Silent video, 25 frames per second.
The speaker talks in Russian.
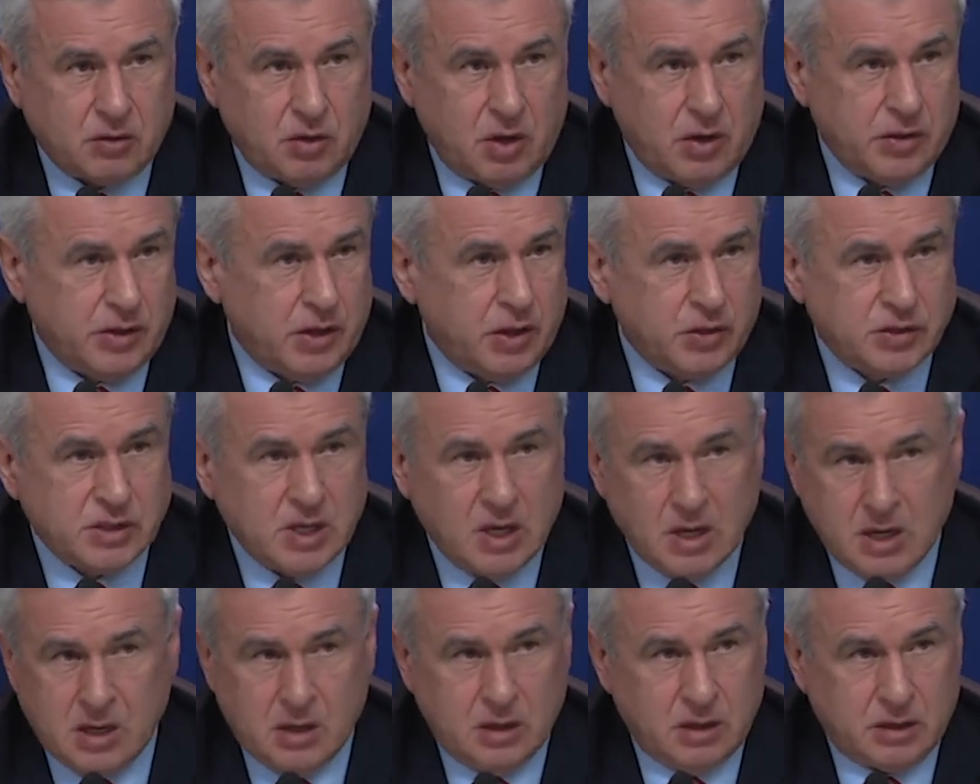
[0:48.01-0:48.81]
А у нас,
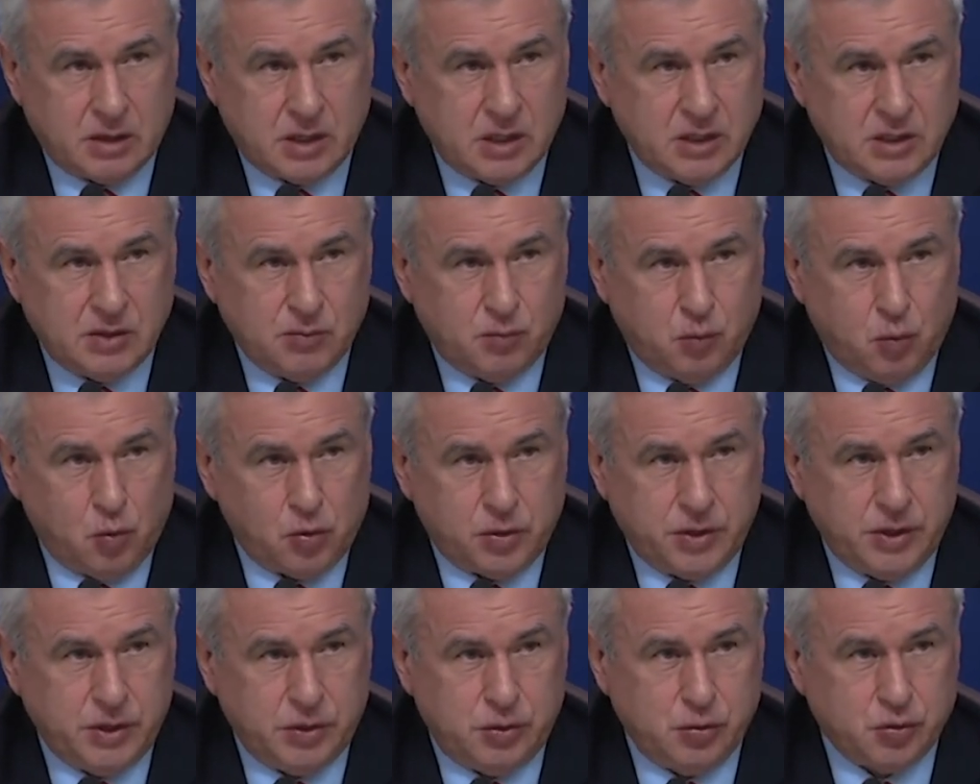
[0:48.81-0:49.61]
ради
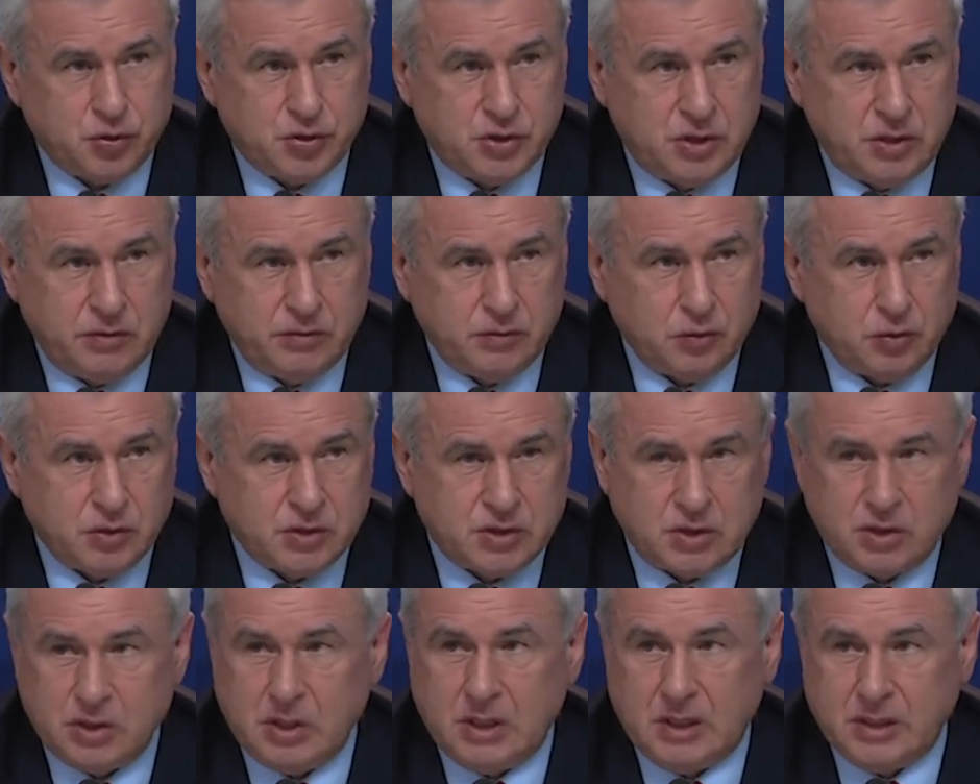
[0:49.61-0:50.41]
бога, идешь
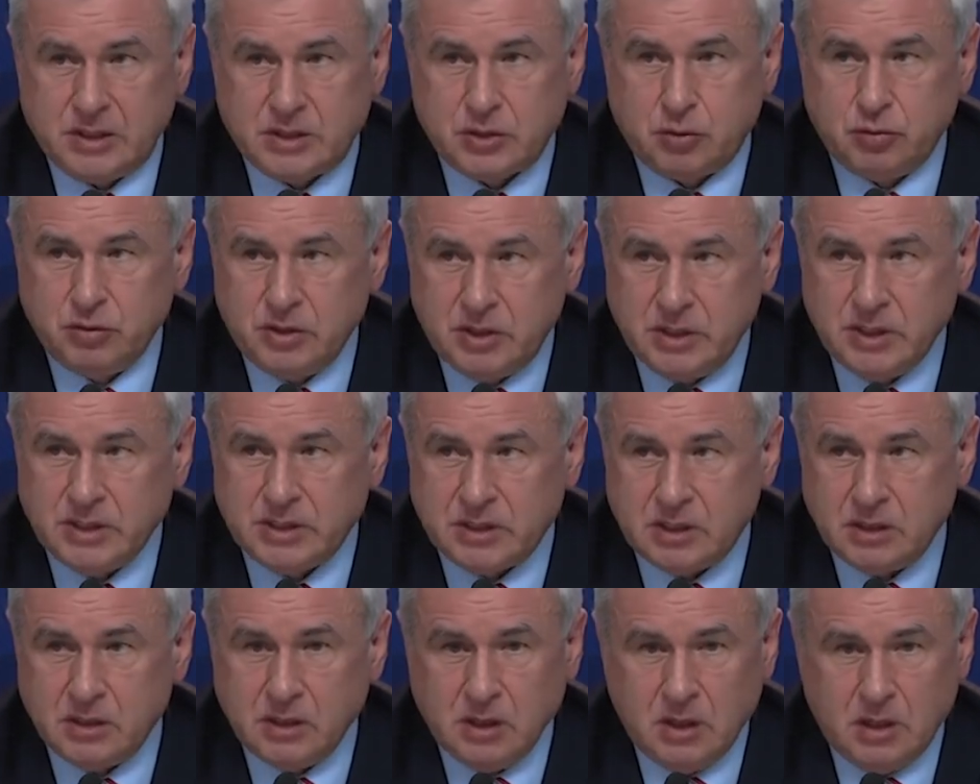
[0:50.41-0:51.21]
90 или
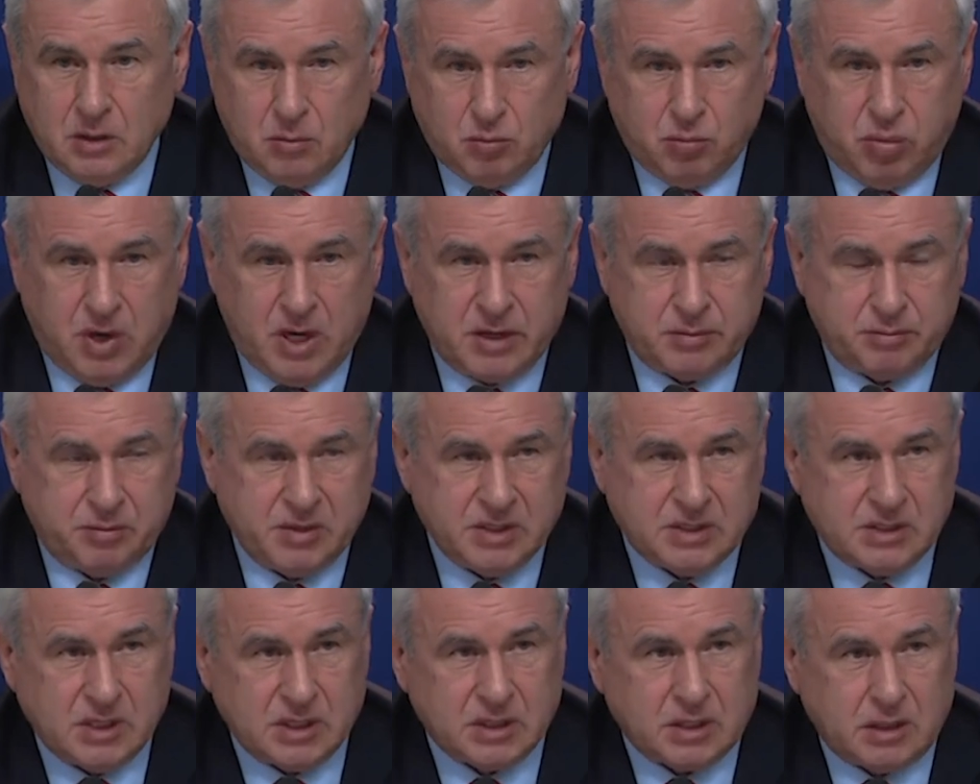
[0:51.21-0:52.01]
110, бах,
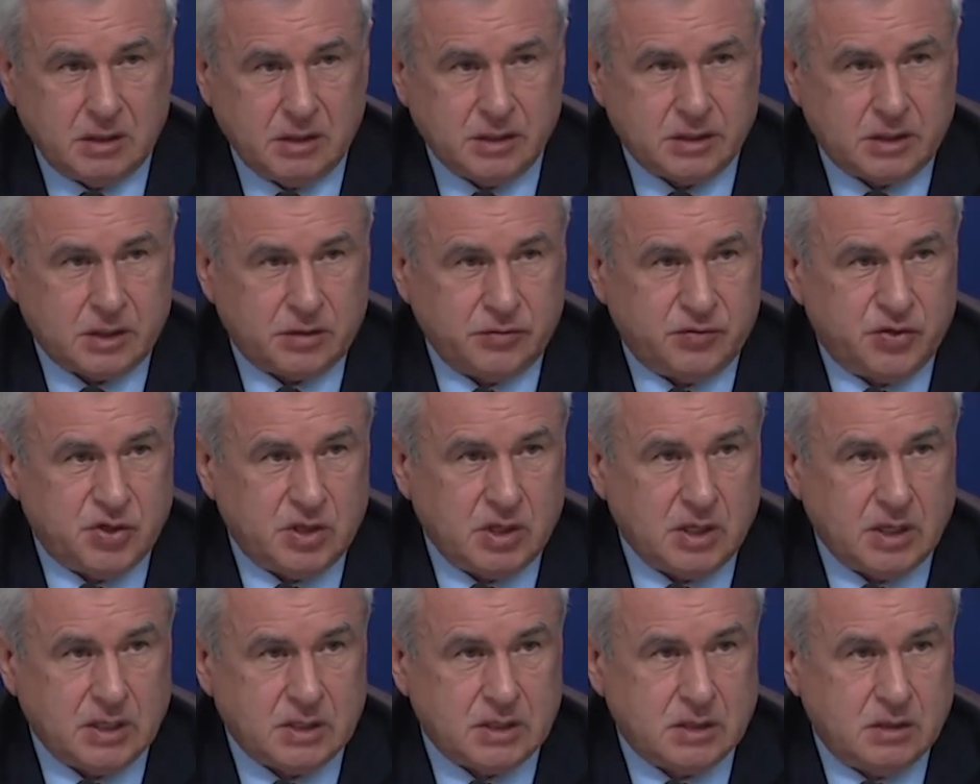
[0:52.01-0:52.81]
50 км в
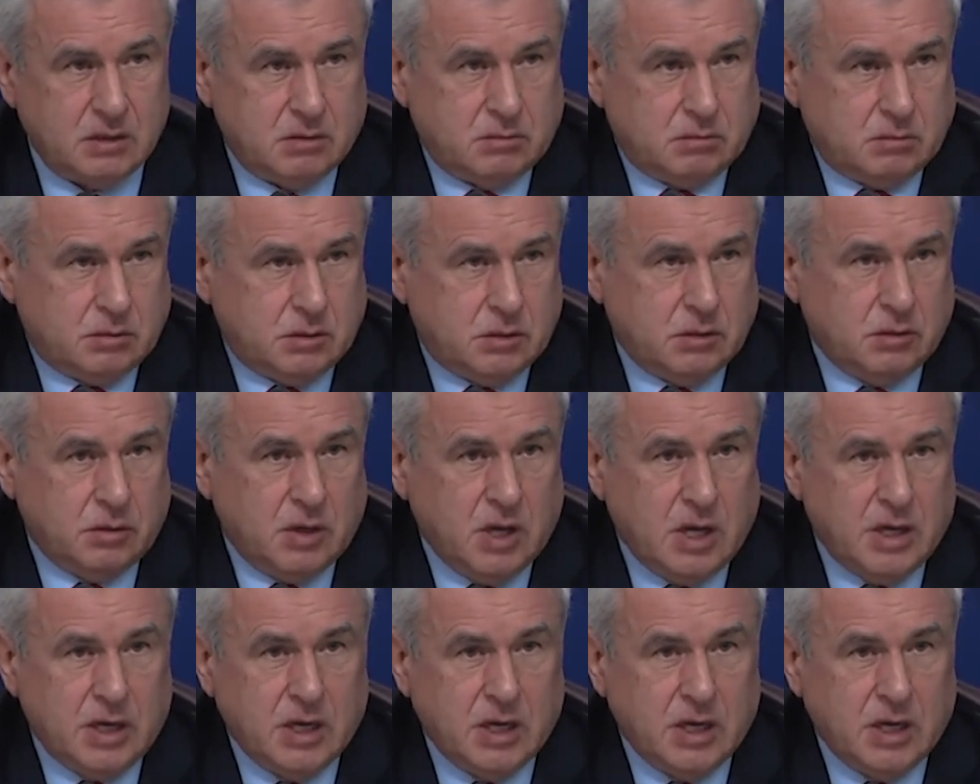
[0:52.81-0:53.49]
час. Все.